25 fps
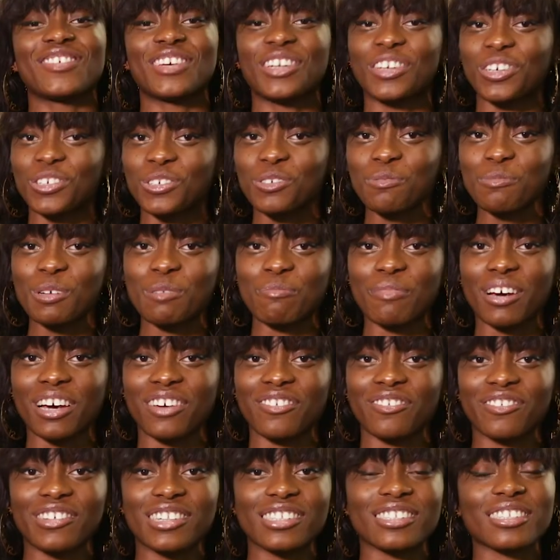Wenn auch du
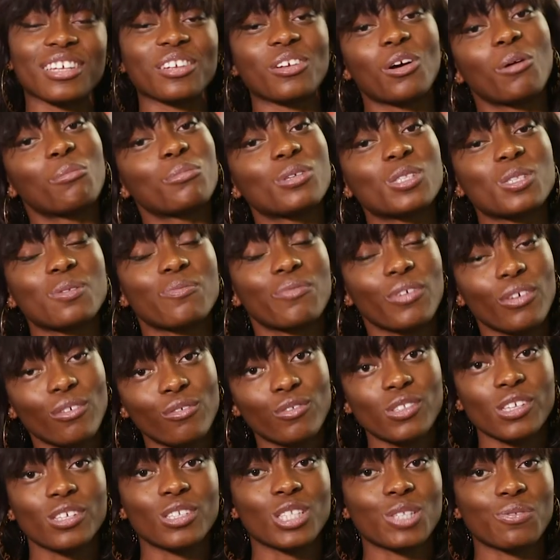mitmachen willst, dann komm bis zum
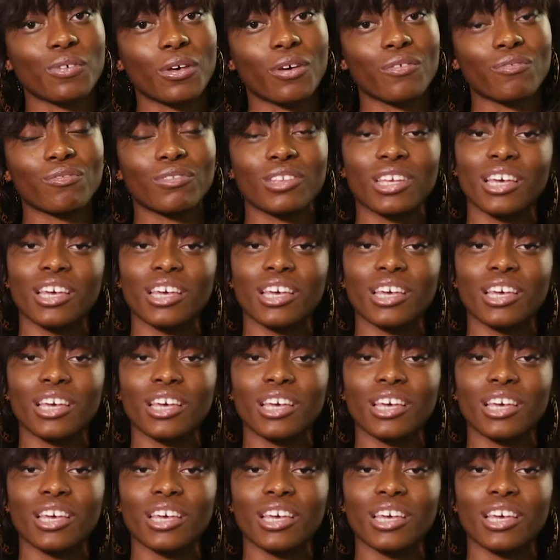15.12.